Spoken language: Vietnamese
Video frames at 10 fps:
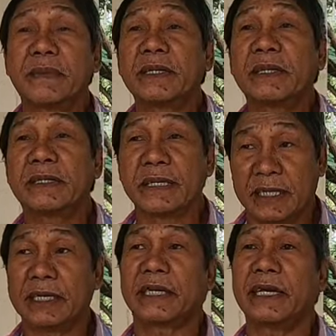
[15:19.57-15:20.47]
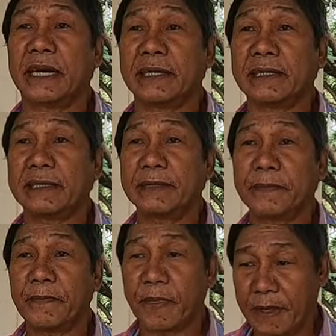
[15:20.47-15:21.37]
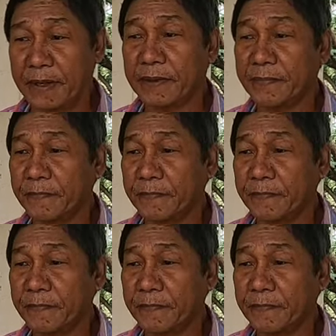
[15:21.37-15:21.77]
mới là đi thi sĩ ở dạ à.